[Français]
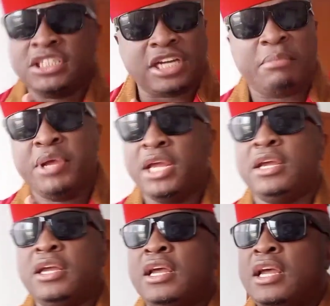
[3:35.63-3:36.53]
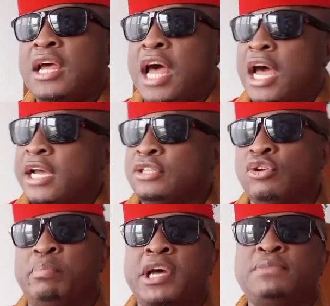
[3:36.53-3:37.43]
jamais arrêté
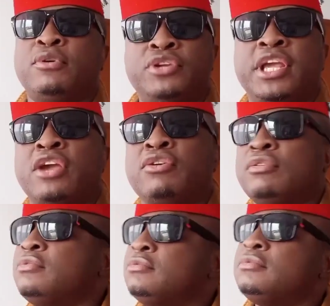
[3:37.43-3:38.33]
le passeport de quelqu'un.